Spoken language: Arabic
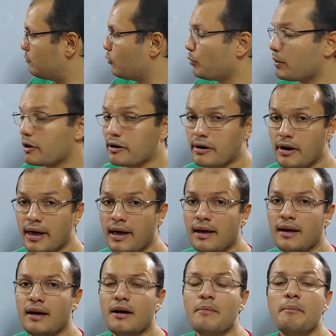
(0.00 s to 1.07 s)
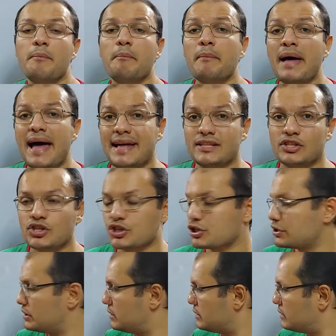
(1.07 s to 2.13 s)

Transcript: مباراه ماتش